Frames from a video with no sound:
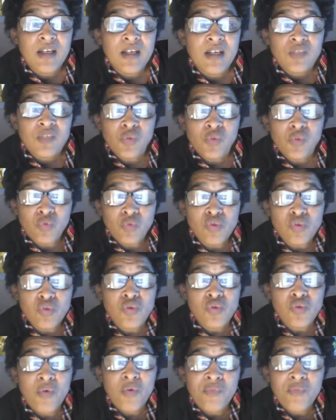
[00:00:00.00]
De tout ce
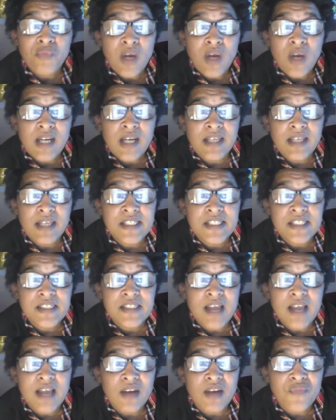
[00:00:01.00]
qu'on voit là, ici,
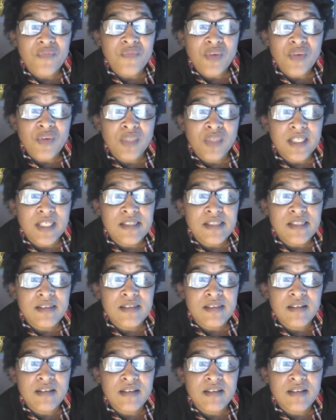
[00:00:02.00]
à l'enfer du Christ,